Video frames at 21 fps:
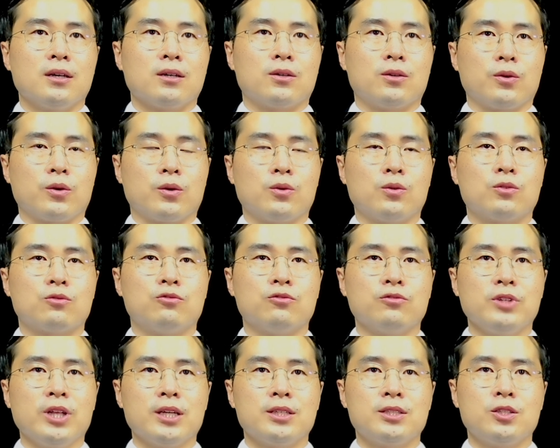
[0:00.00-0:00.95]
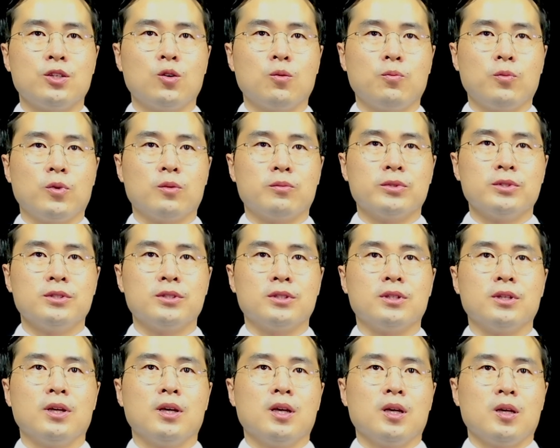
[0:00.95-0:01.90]
그리고 국내
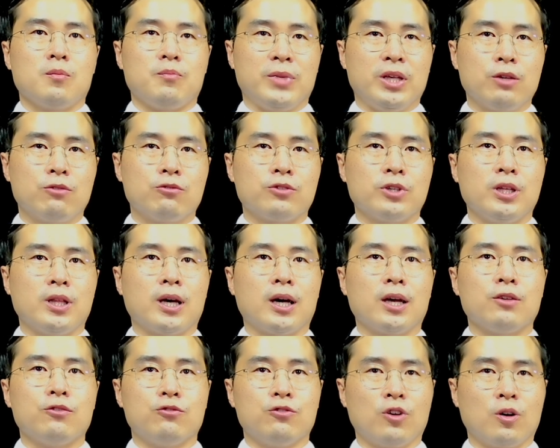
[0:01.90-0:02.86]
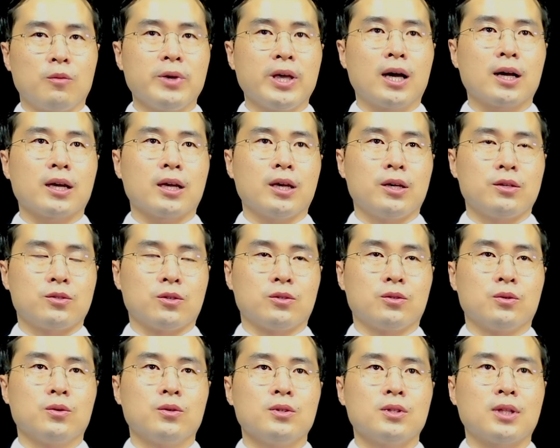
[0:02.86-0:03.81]
치료법은 미국이나 유럽의
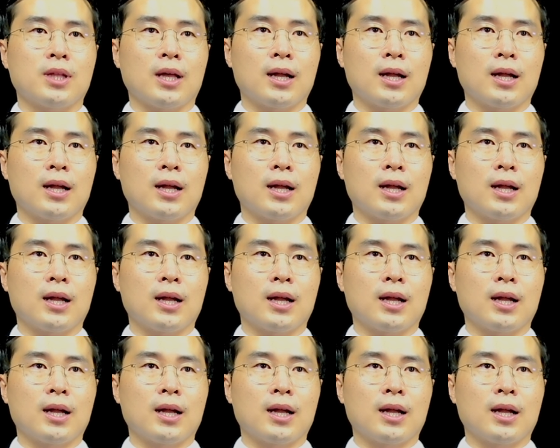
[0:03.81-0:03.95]
학계에서도